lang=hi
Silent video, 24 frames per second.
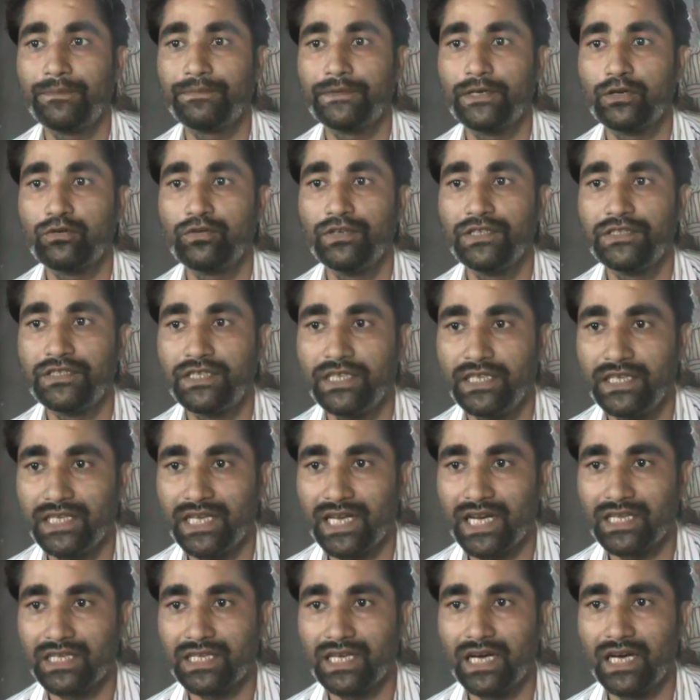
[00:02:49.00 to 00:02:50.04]
आपके कोई
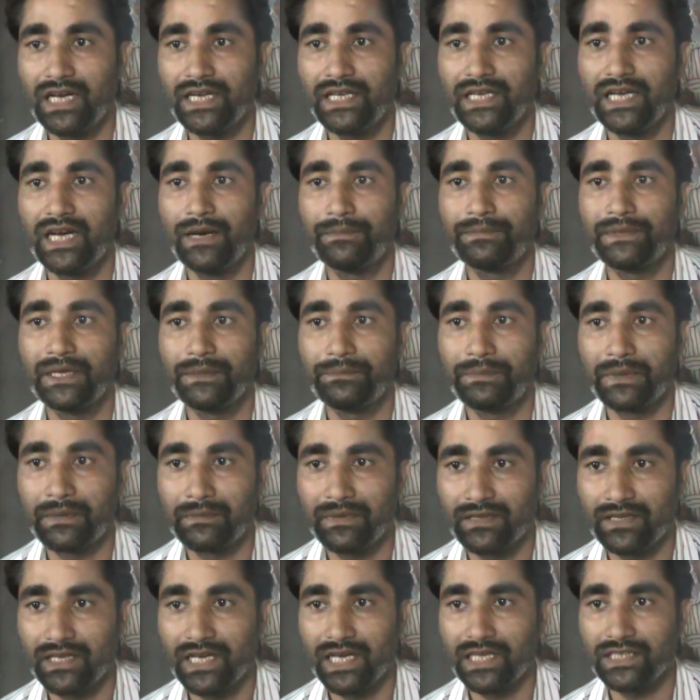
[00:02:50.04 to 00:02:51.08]
सीनियर अधिकारी आपके
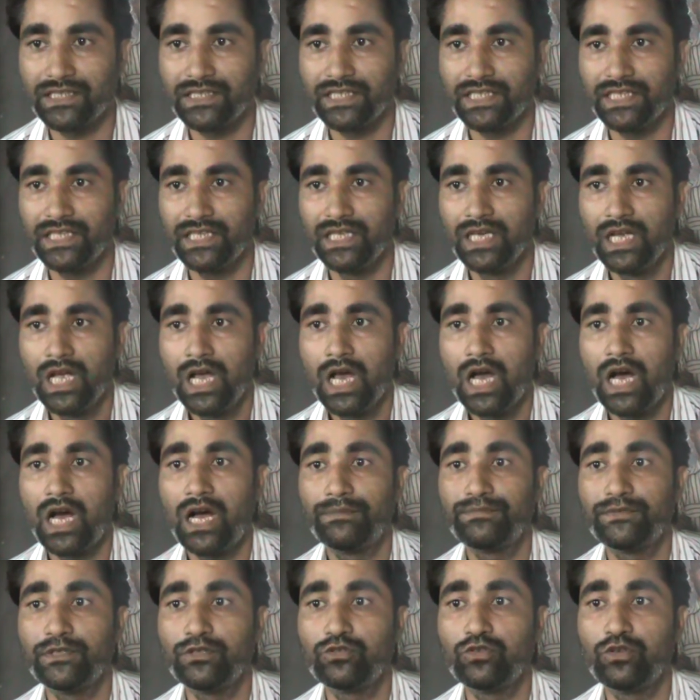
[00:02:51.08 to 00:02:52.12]
प्रबंधक जी
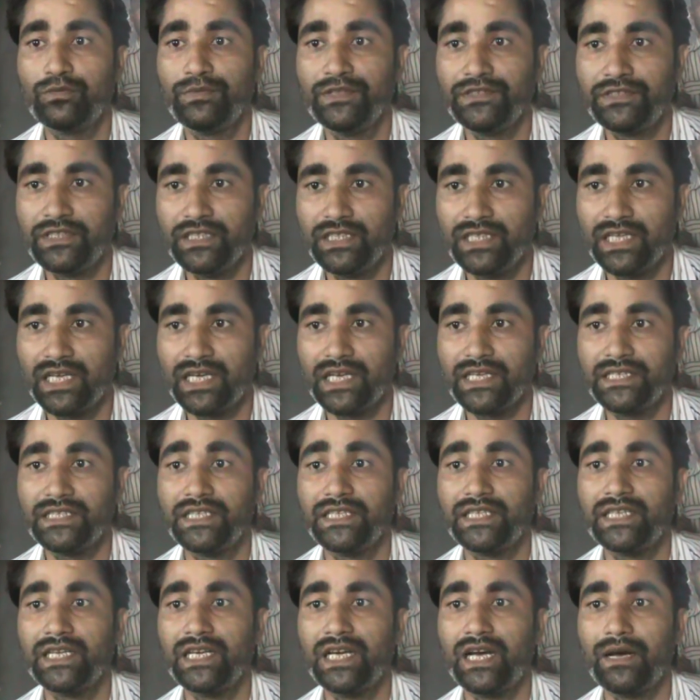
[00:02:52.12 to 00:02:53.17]
आपसे जो भी सीनियर है
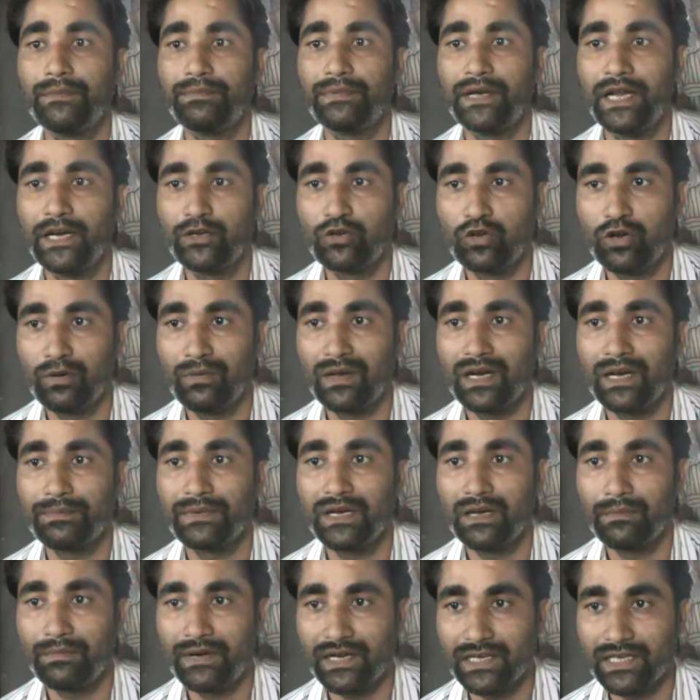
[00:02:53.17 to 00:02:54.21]
जिनके आप हैंड ओवर
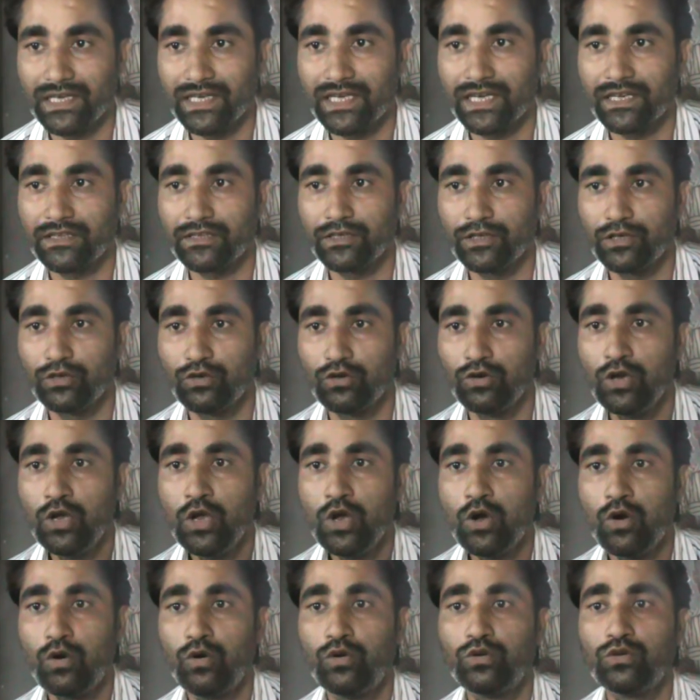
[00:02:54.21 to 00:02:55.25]
अपना वर्क करते हो
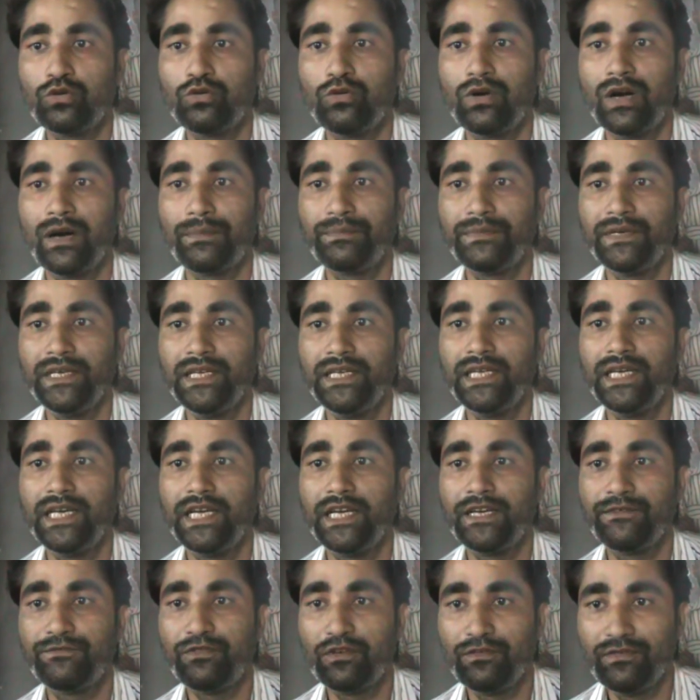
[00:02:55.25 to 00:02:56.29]
उनको आपने ये
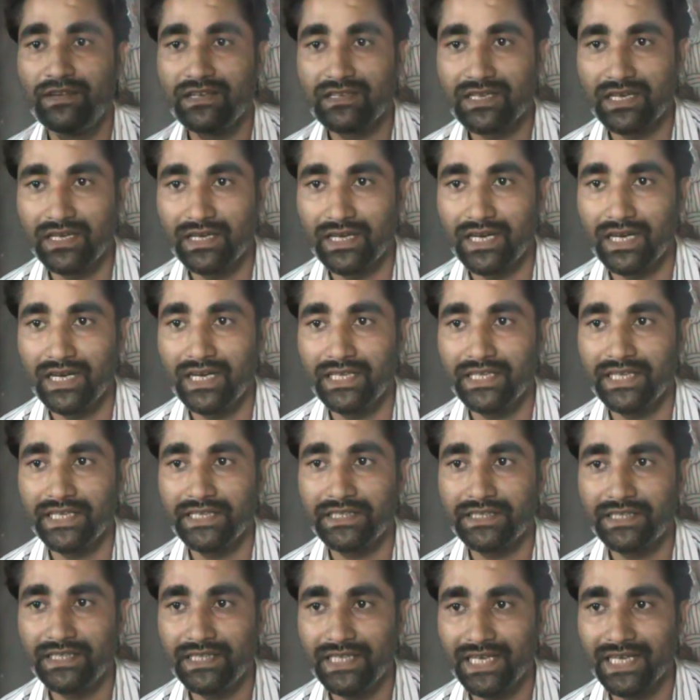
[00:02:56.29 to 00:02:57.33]
इन्फॉर्मेशन
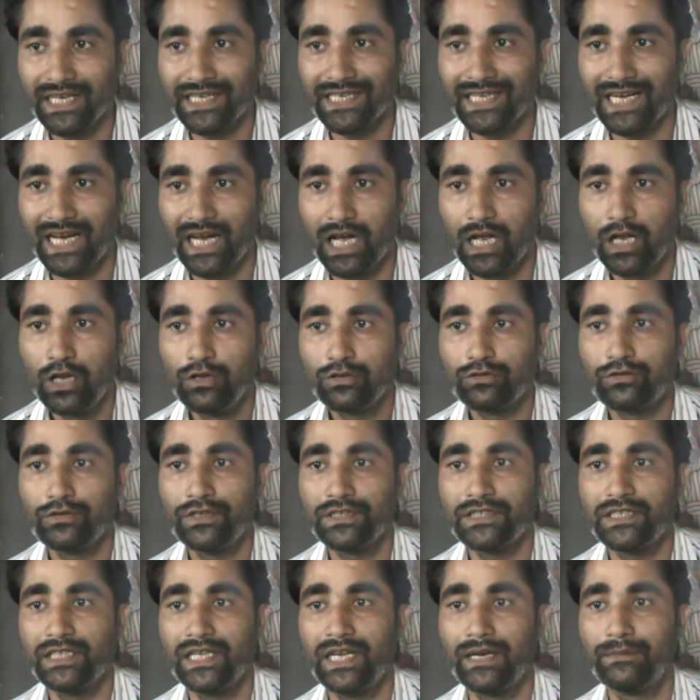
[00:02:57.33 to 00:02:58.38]
डेलीकेट की है क्या तो
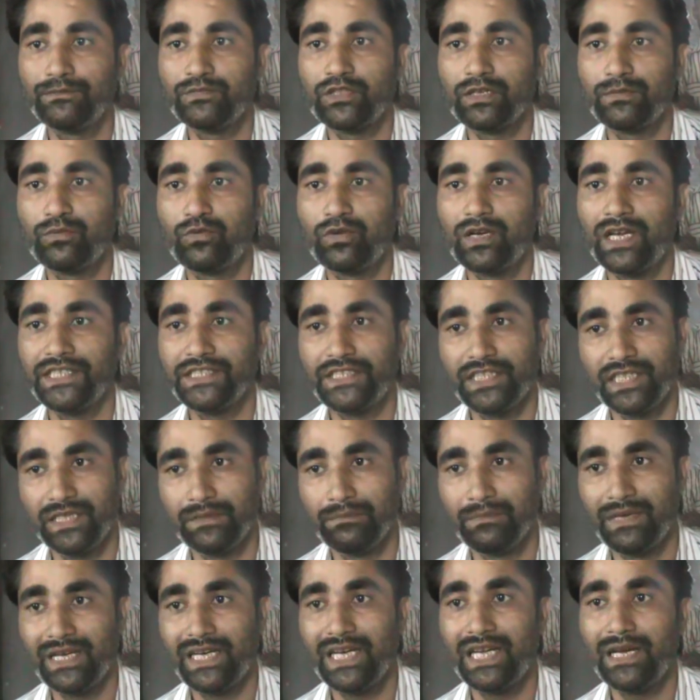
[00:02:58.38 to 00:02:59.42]
इसने हमसे बोला जी
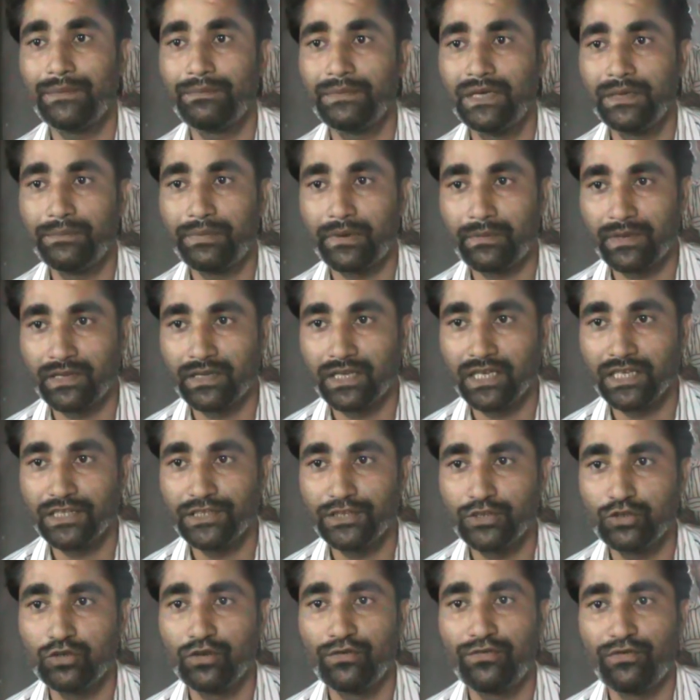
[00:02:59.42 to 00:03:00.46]
मैंने अपने प्रबंधक
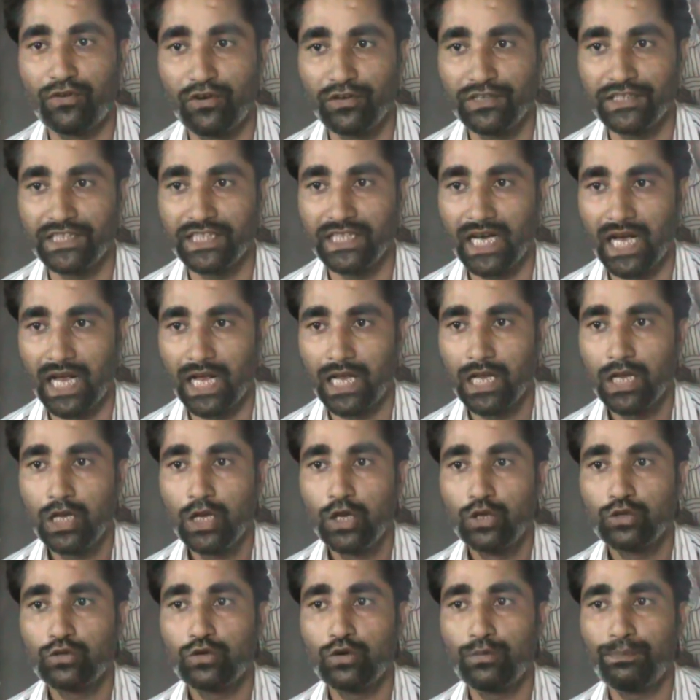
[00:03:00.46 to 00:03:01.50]
जी को फ़ोन किया है
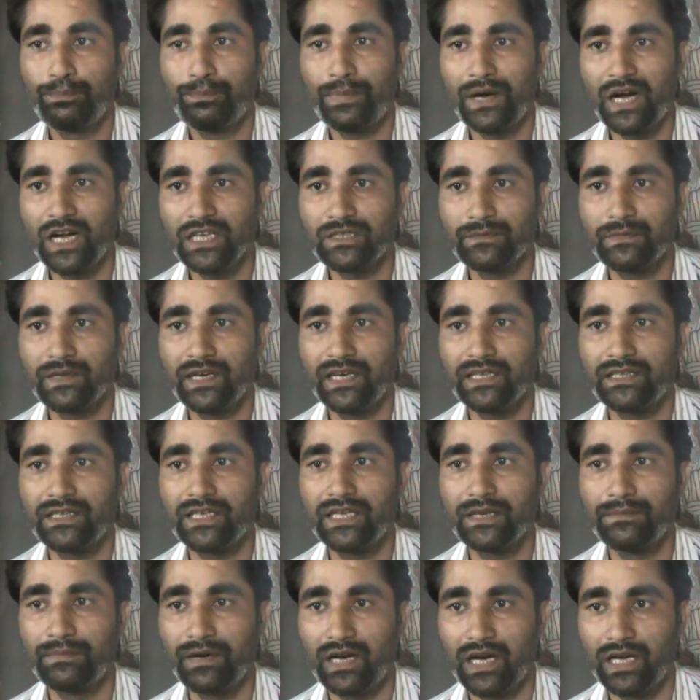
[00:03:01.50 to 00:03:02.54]
तो पाँच मिनट
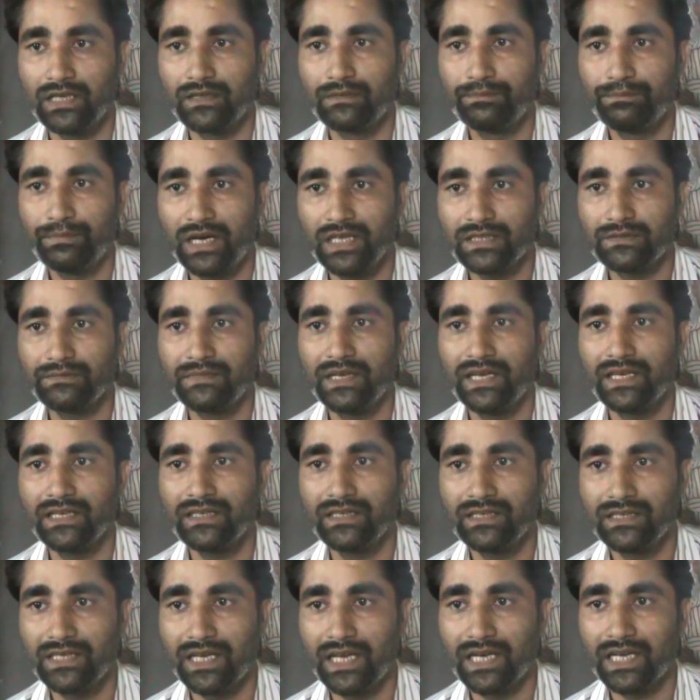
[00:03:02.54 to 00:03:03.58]
के बाद पाँच मिनट
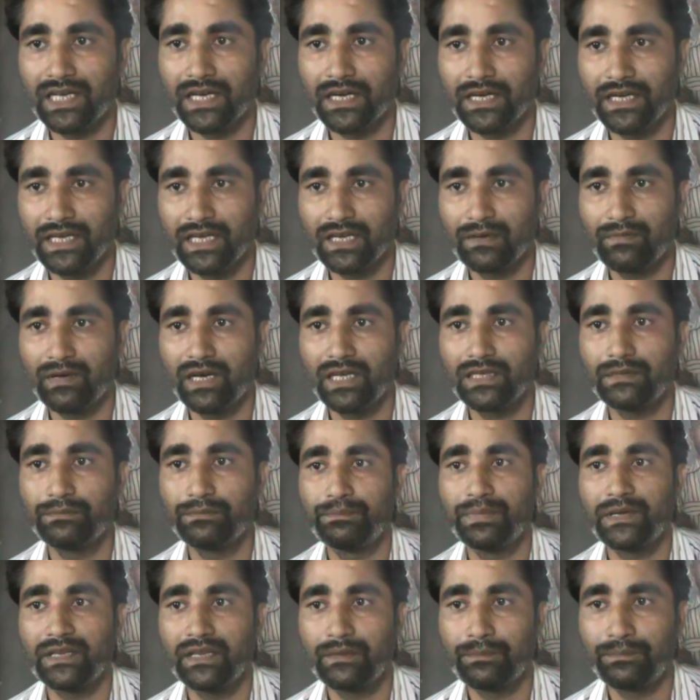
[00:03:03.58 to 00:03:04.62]
इंतज़ार करने के बाद
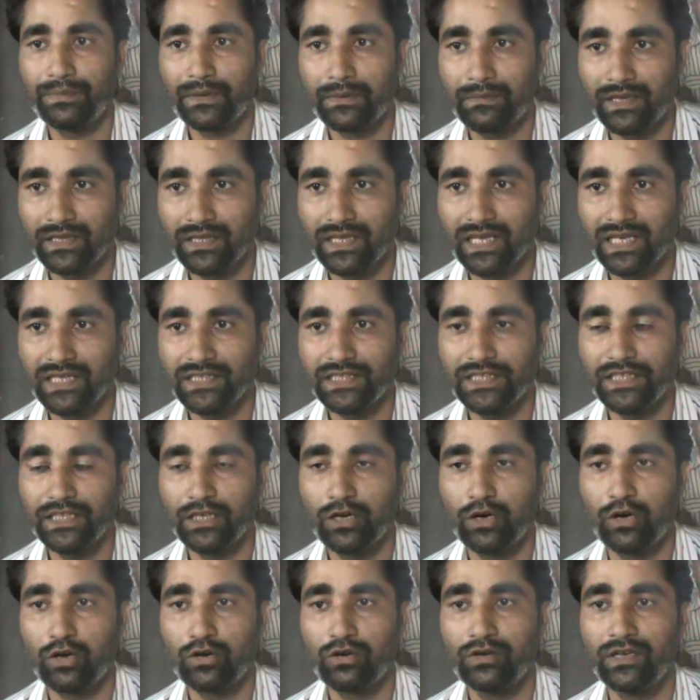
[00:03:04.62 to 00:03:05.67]
प्रबंधक जी
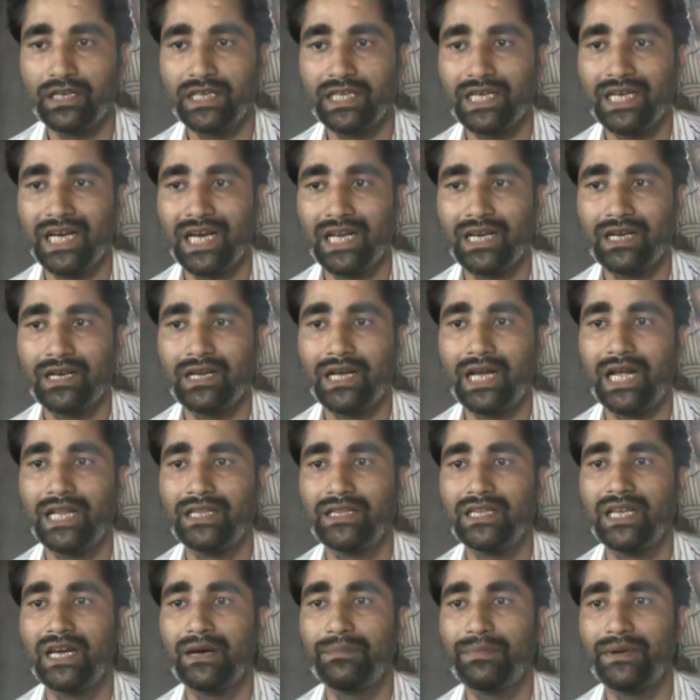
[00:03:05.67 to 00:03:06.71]
और उनके अन्य
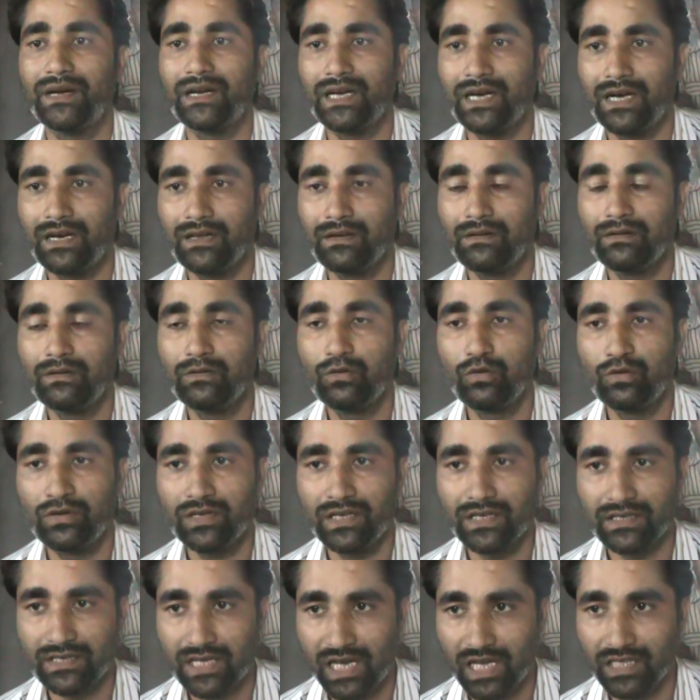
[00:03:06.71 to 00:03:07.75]
अध्यापकगण
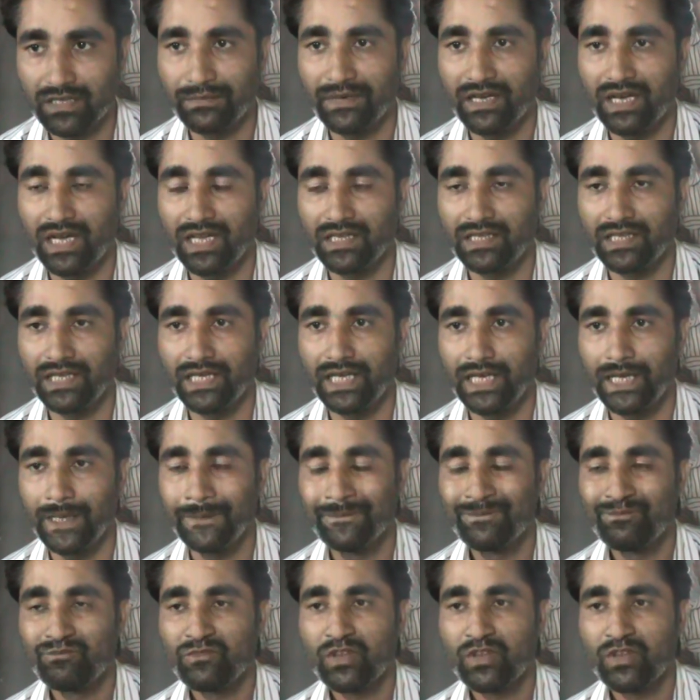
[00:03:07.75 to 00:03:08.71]
उनके साथ में आते हैं